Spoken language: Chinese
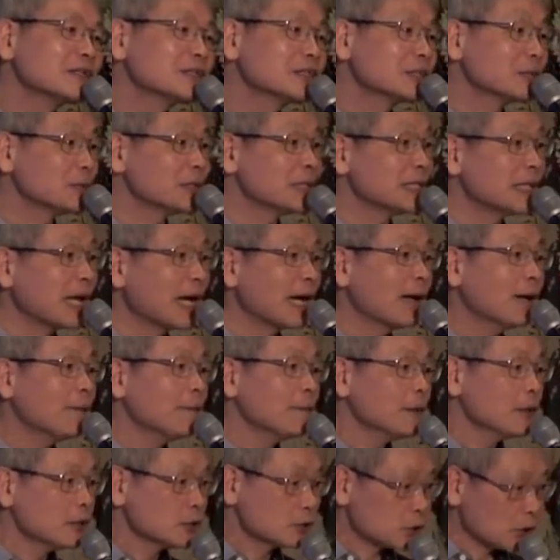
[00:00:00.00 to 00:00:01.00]
是不是？
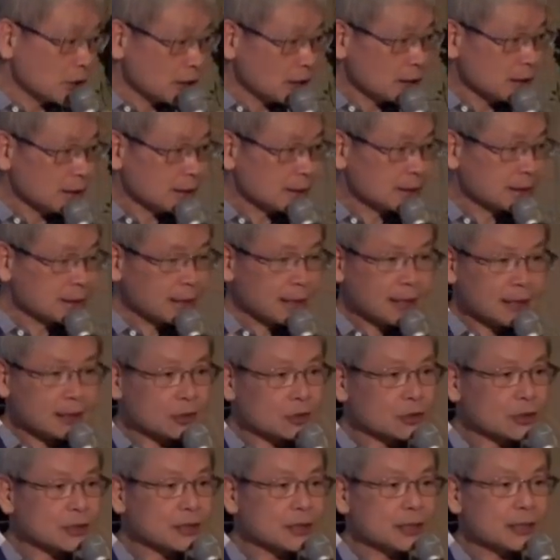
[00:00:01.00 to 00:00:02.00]
所以这个
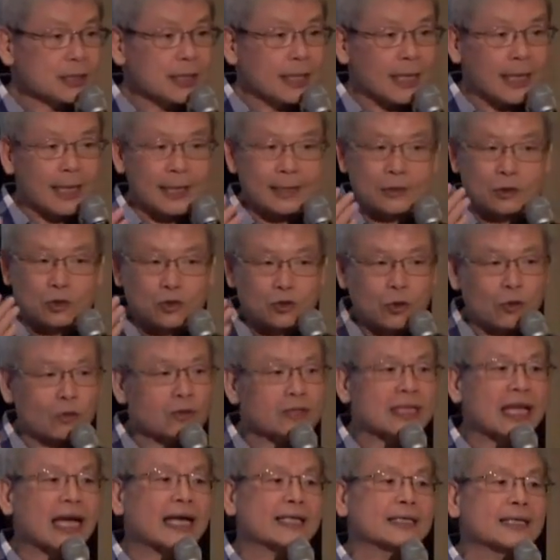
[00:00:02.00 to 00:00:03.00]
就是一个很
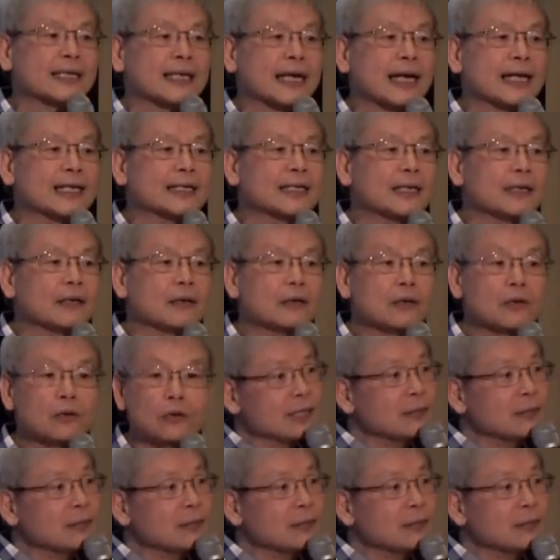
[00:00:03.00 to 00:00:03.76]
重大的概念。